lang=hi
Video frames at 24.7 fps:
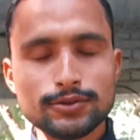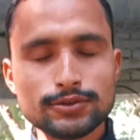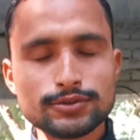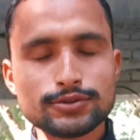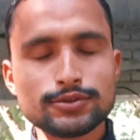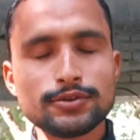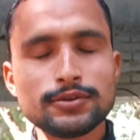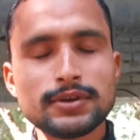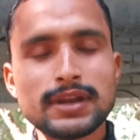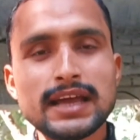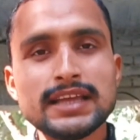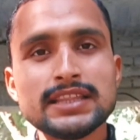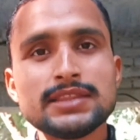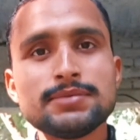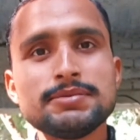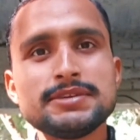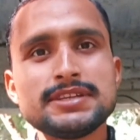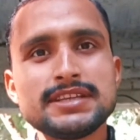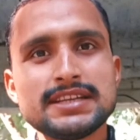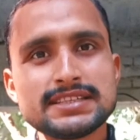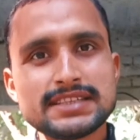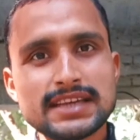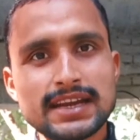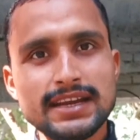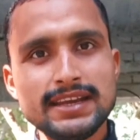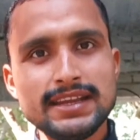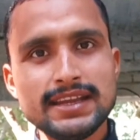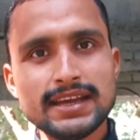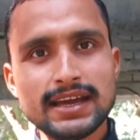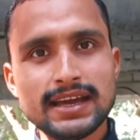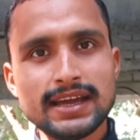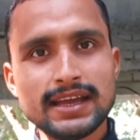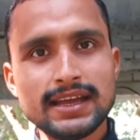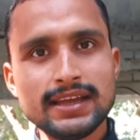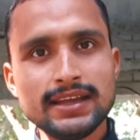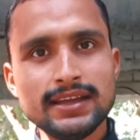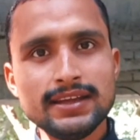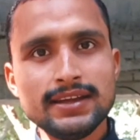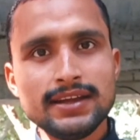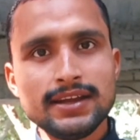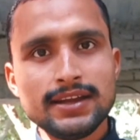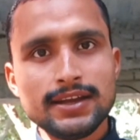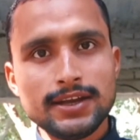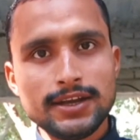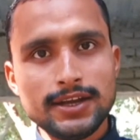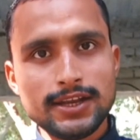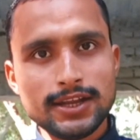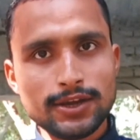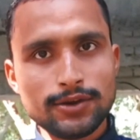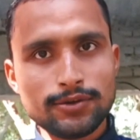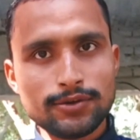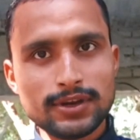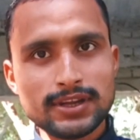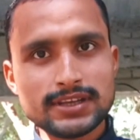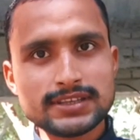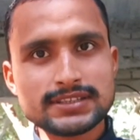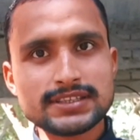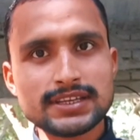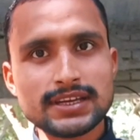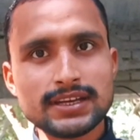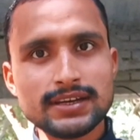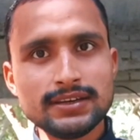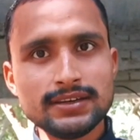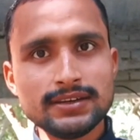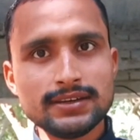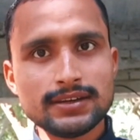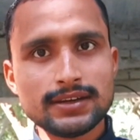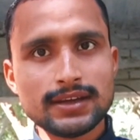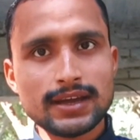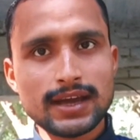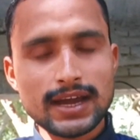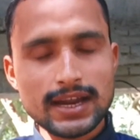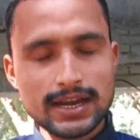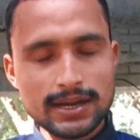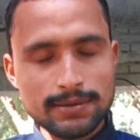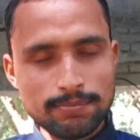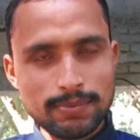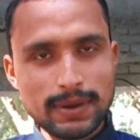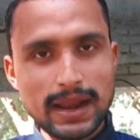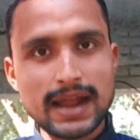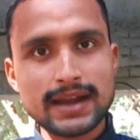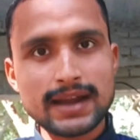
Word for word: दोस्तों नाइन्थ बिजनेस आइडिया है डेकोरेशन एंड